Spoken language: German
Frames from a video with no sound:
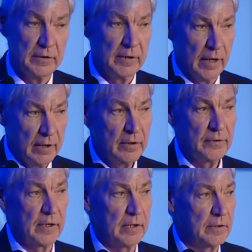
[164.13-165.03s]
Die andere
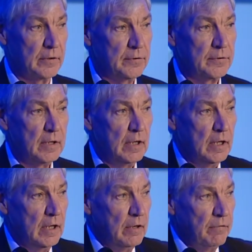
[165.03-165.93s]
Seite ist,
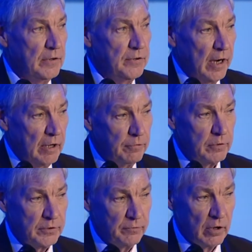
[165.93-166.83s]
wenn Sie
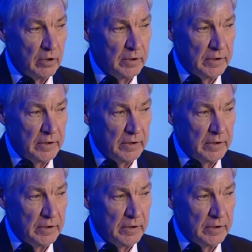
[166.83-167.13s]
Einfluss wollen,